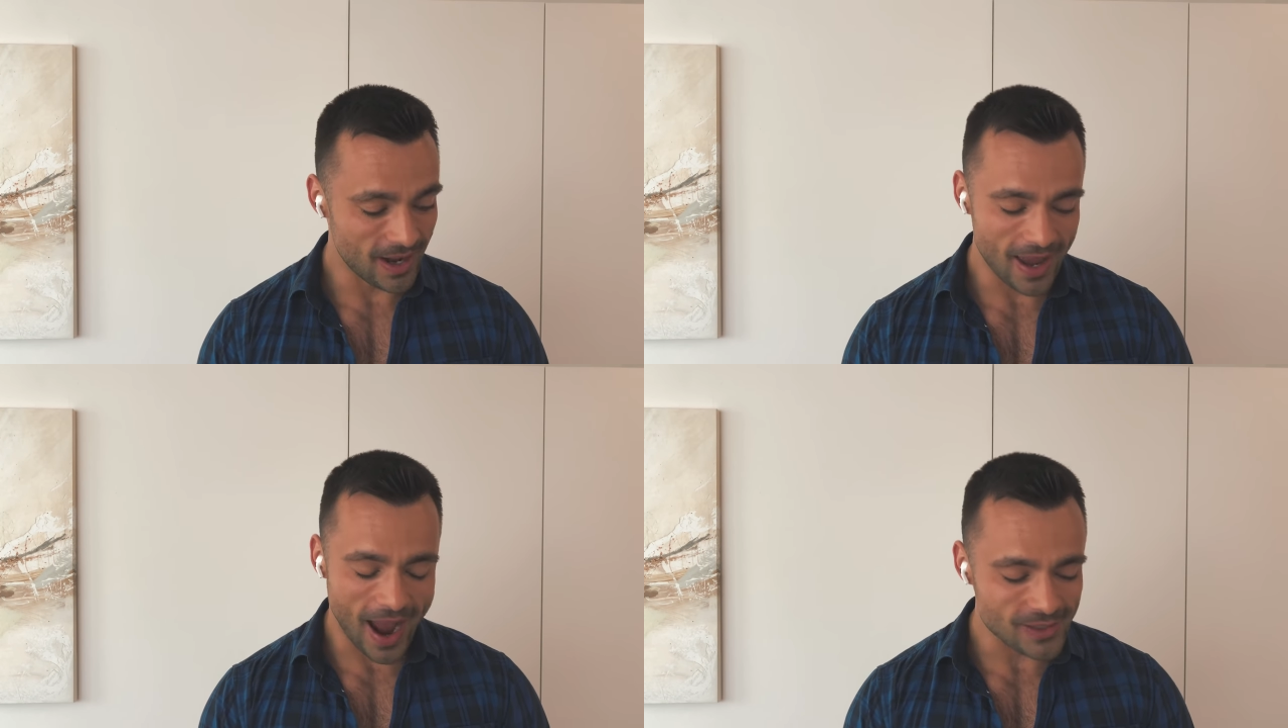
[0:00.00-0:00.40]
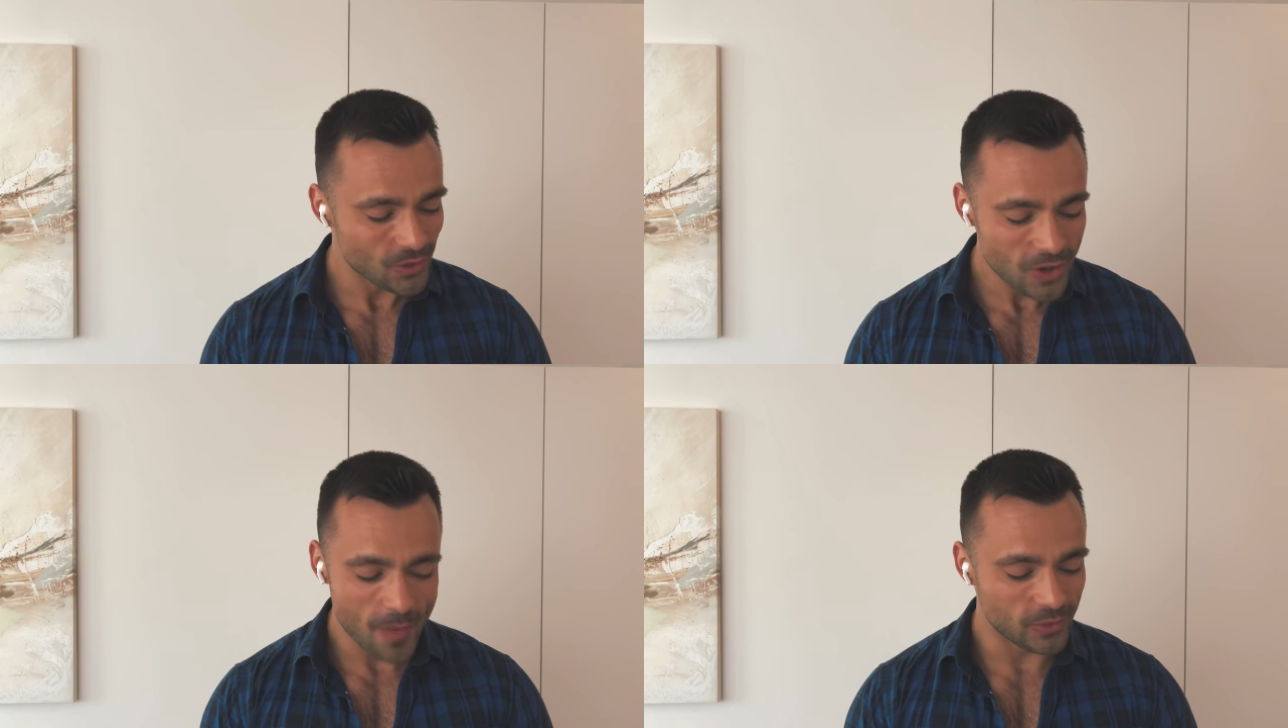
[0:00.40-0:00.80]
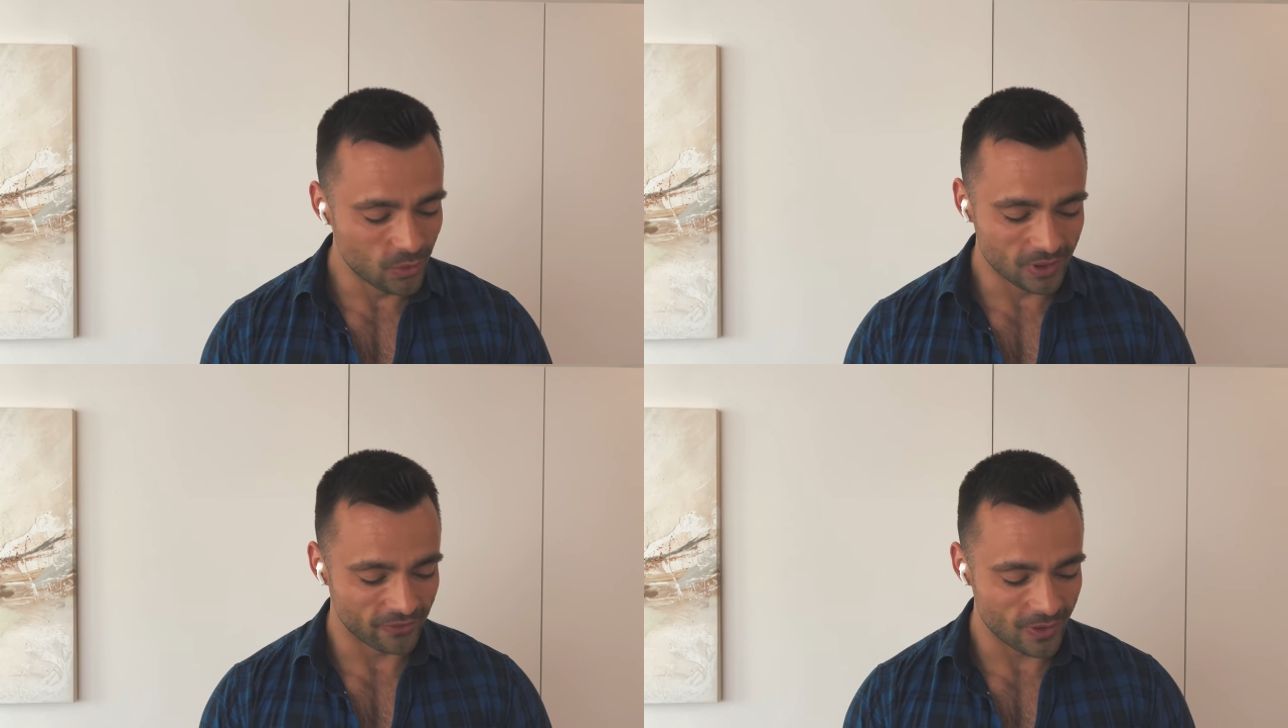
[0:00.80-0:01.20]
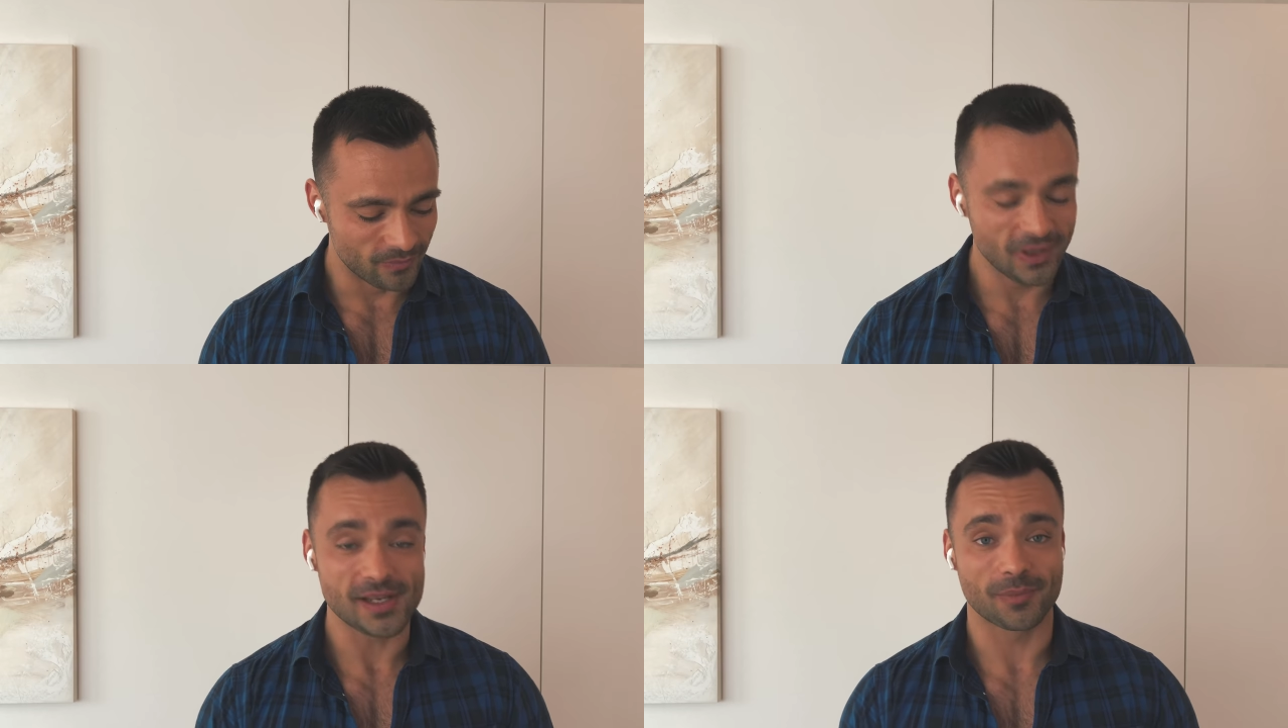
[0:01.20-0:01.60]
Er hat es unglaublich gut
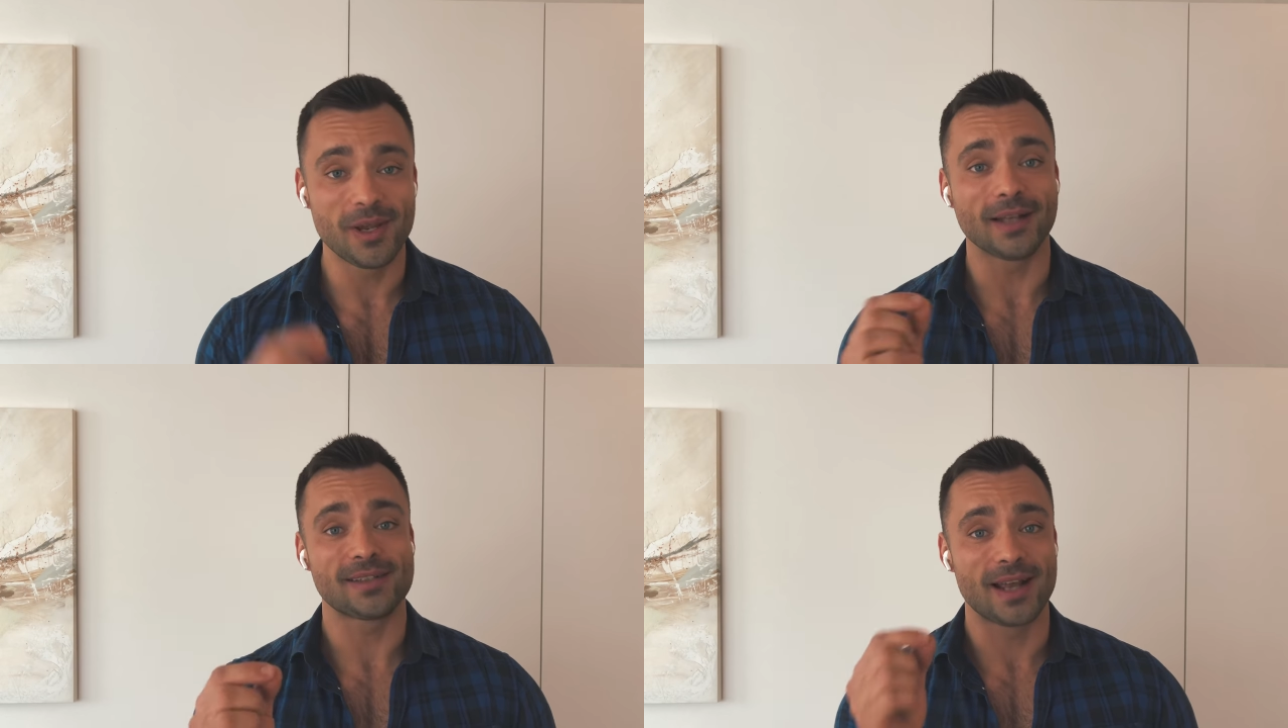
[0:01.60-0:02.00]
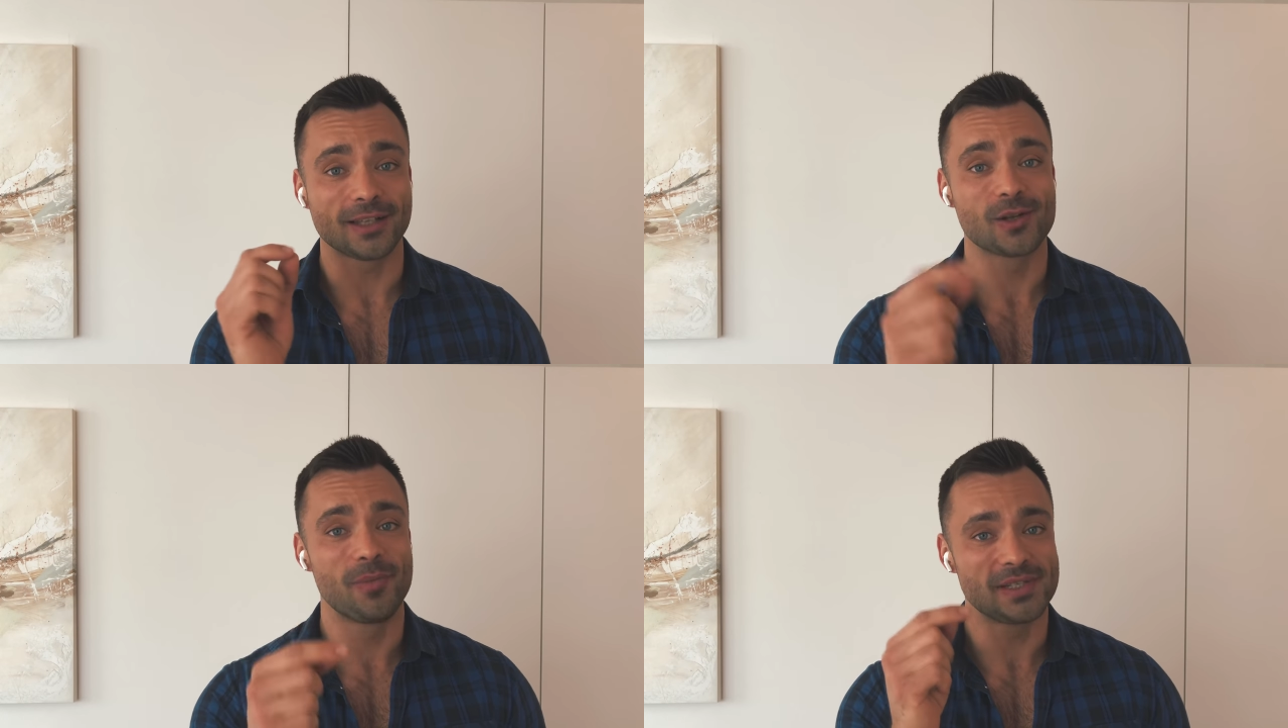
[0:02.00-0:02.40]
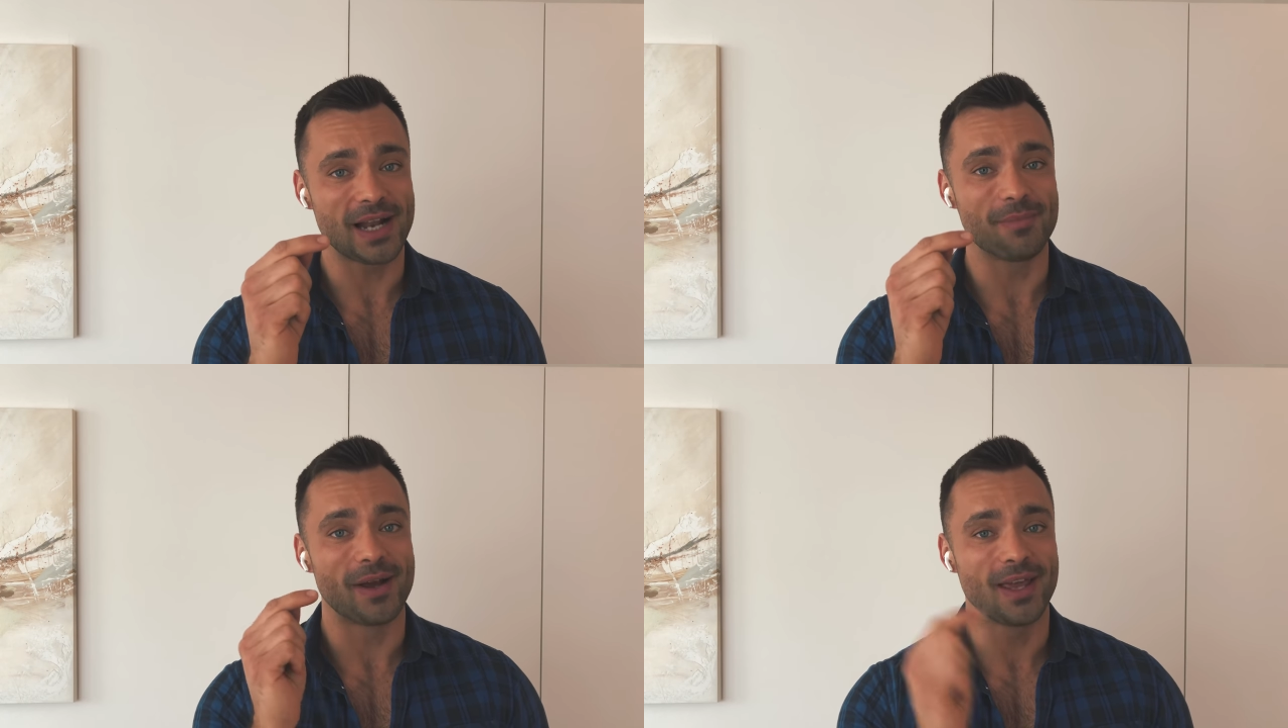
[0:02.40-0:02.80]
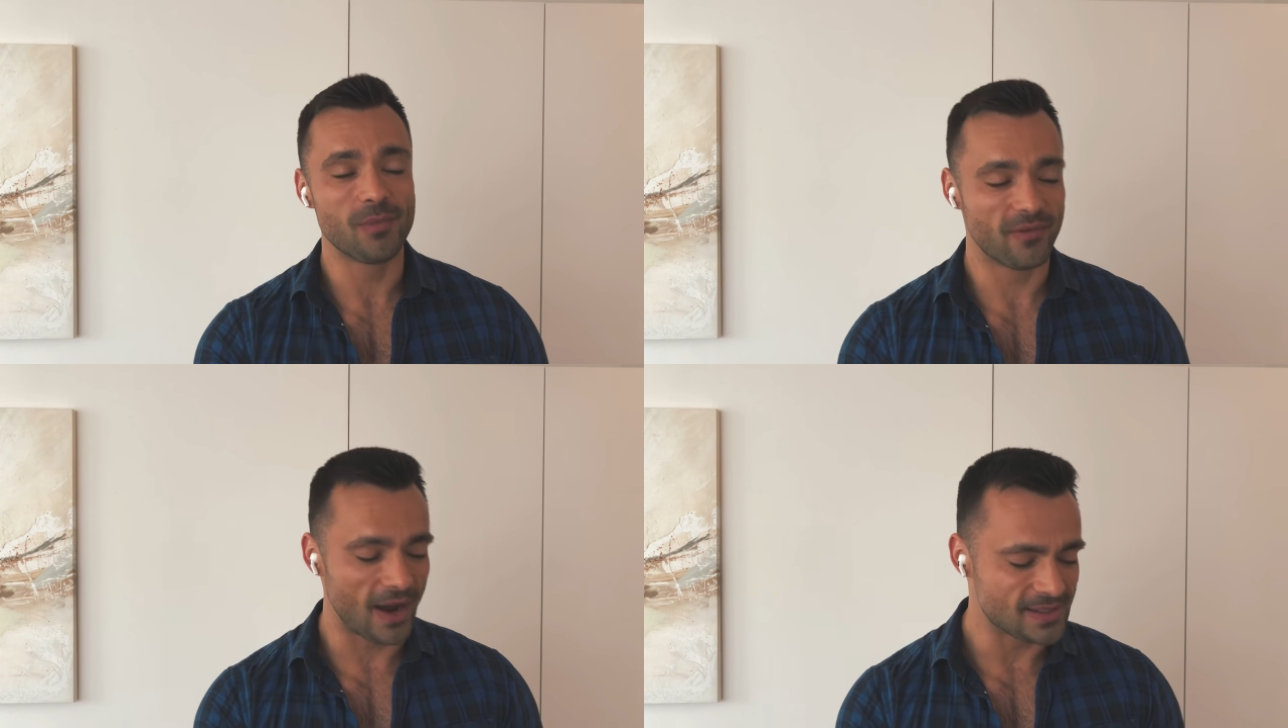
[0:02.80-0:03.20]
gefilmt. Wie gesagt, mich hat es gerade so ein bisschen an
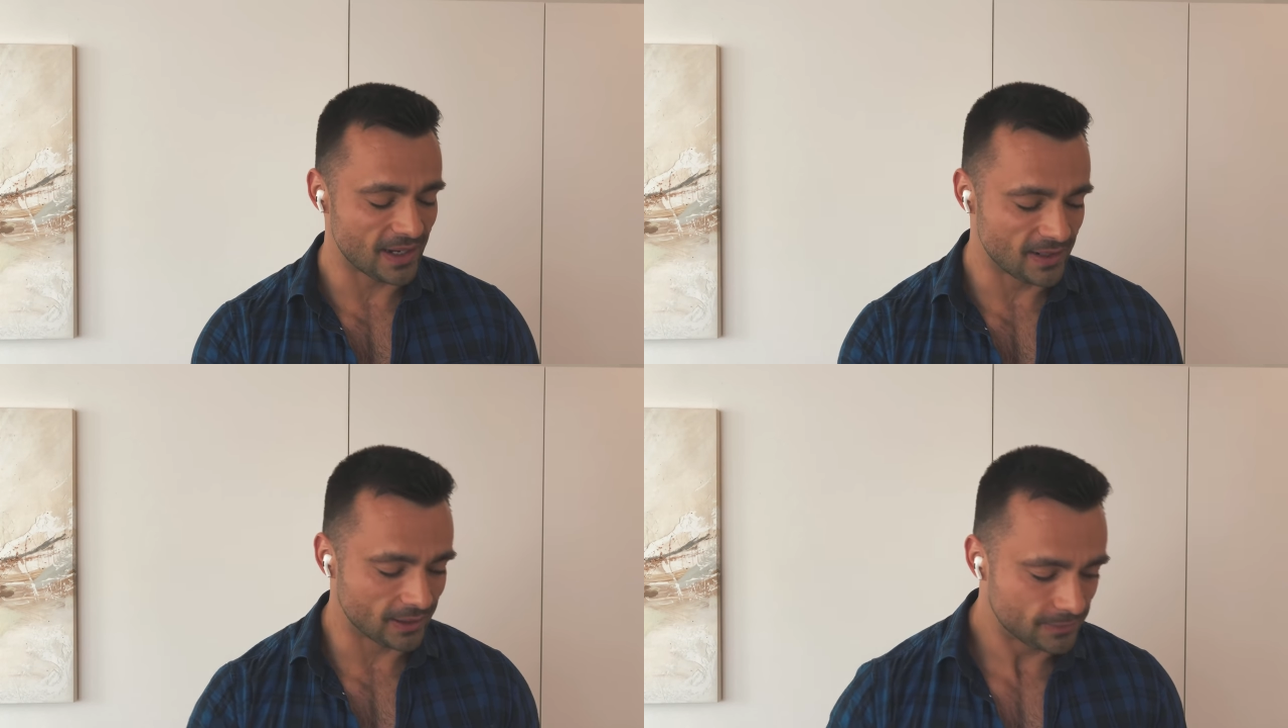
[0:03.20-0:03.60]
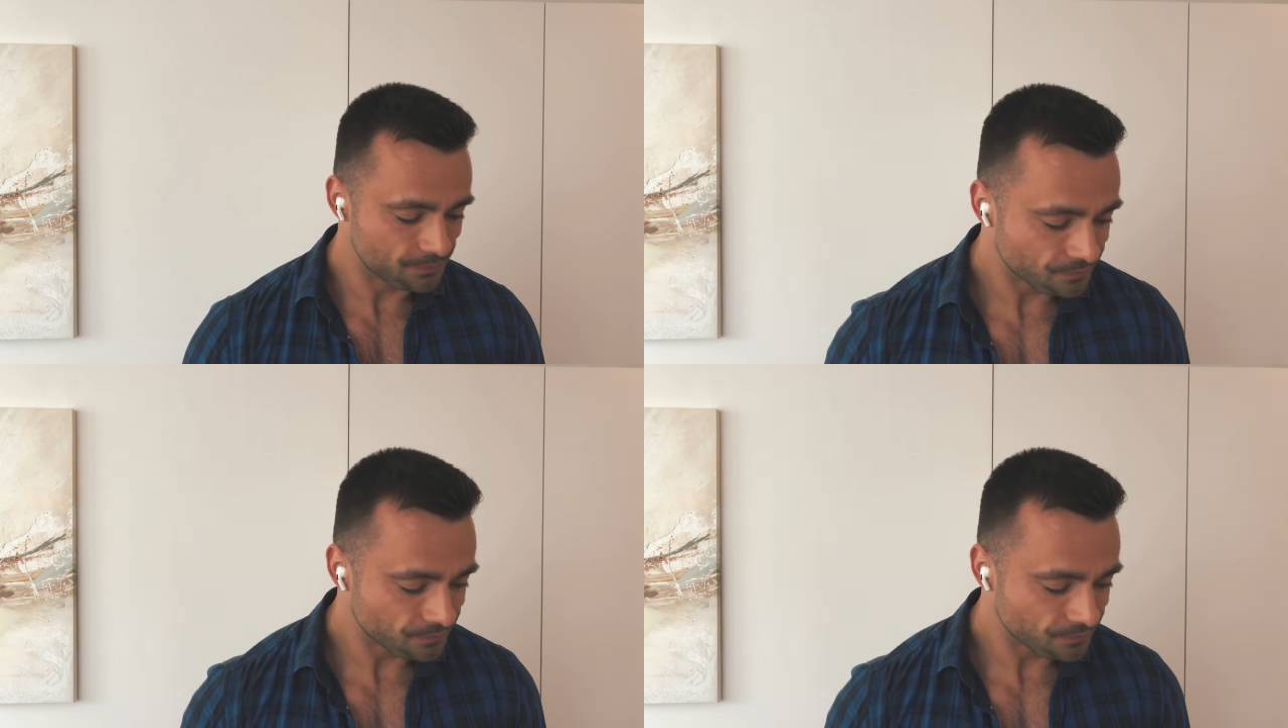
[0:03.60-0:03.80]
Miami Vice erinnert.